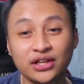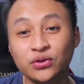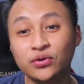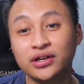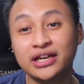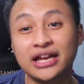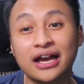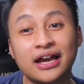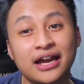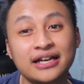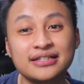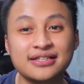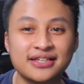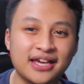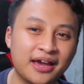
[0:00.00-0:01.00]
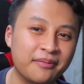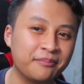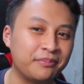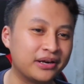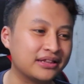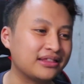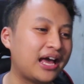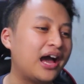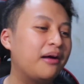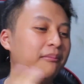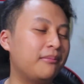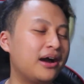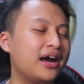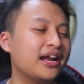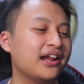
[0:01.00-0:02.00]
jadi itu dia guys game
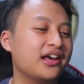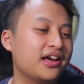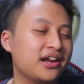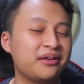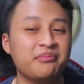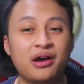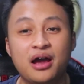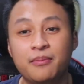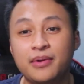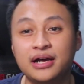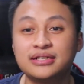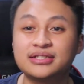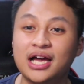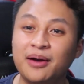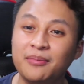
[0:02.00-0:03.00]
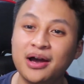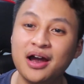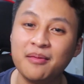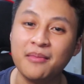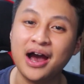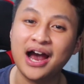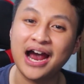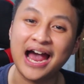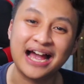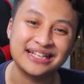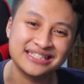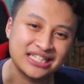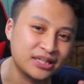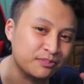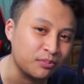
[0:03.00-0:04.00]
pertama dari Mabar sama Bang
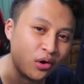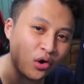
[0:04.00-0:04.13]
Acit